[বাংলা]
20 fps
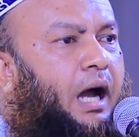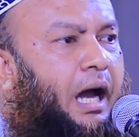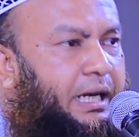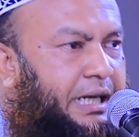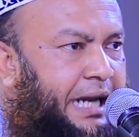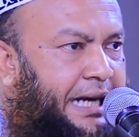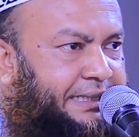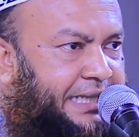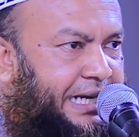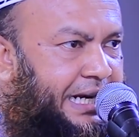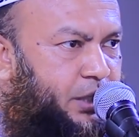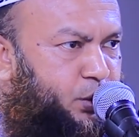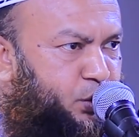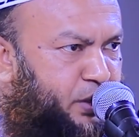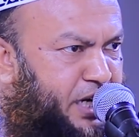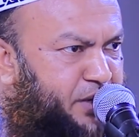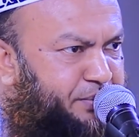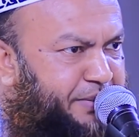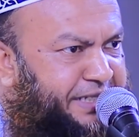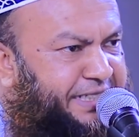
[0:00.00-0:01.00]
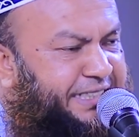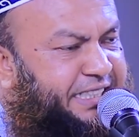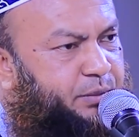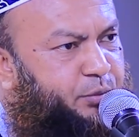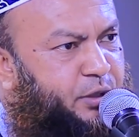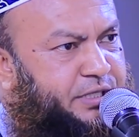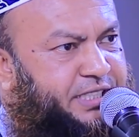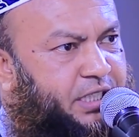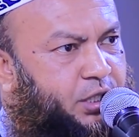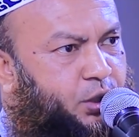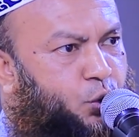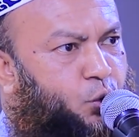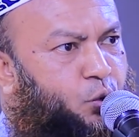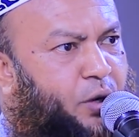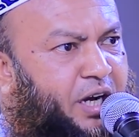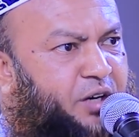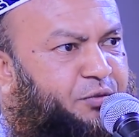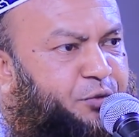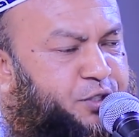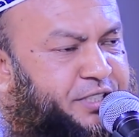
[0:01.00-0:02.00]
আল্লাহ তালা কোরআন মাজিদে বলছেন কু
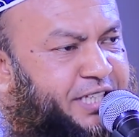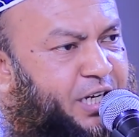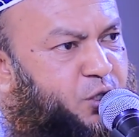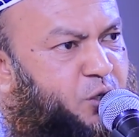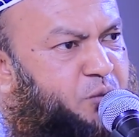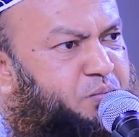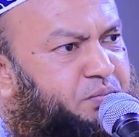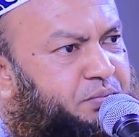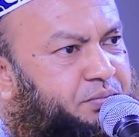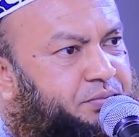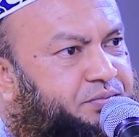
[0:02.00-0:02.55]
আংফুসাকুম